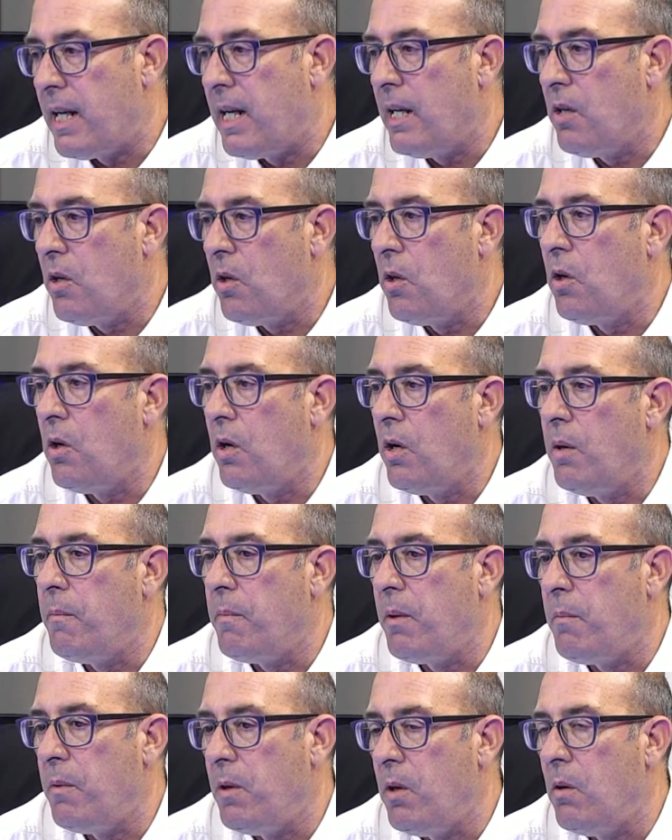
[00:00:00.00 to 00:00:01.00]
dio lo de
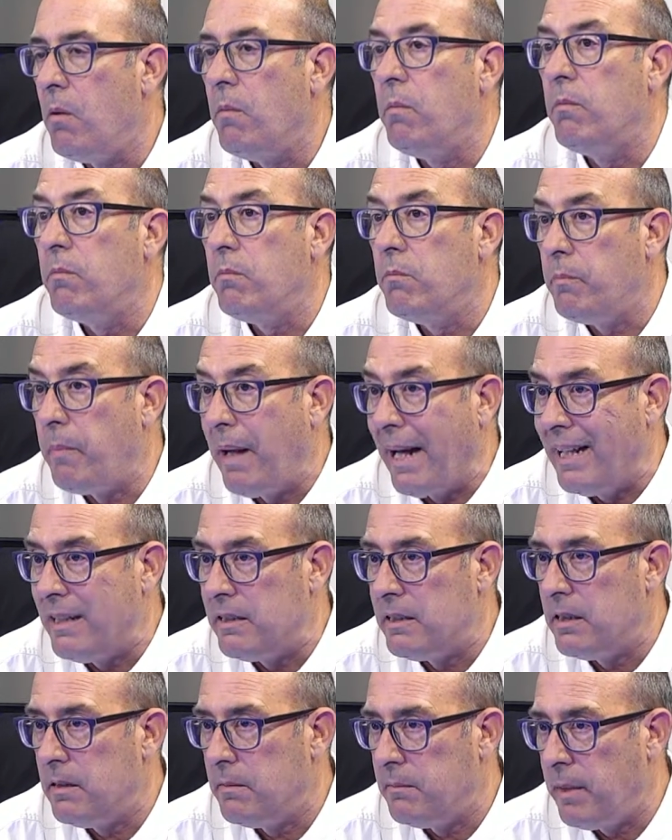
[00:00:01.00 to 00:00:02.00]
propinó,
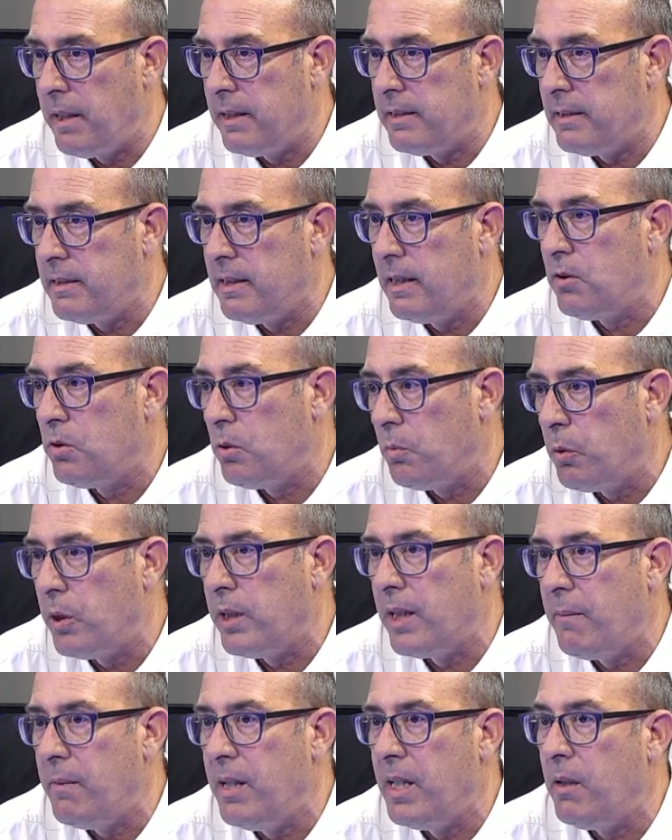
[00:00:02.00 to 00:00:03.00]
parece, parece ser,
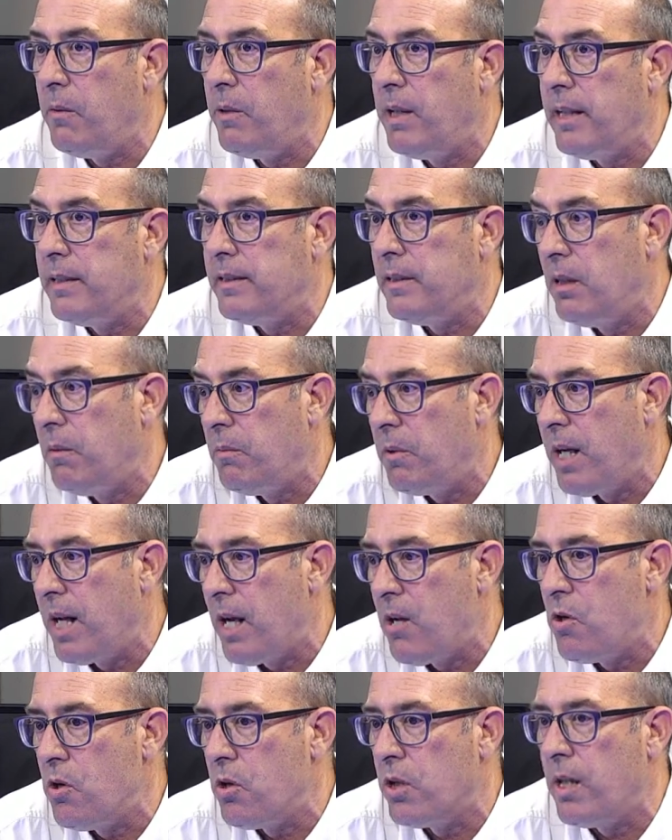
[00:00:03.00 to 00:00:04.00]
supuestamente voy a decirlo, porque
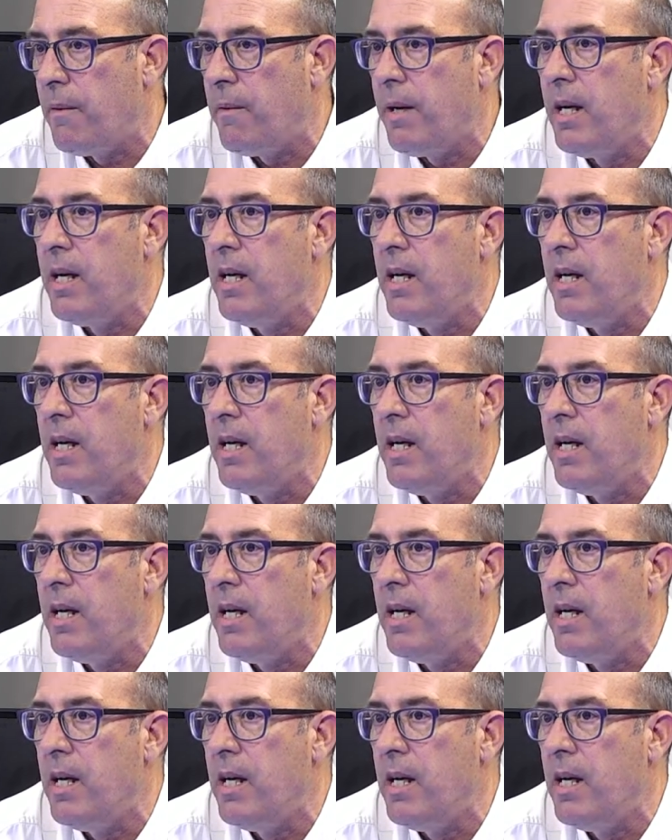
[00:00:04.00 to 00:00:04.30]
claro, Pero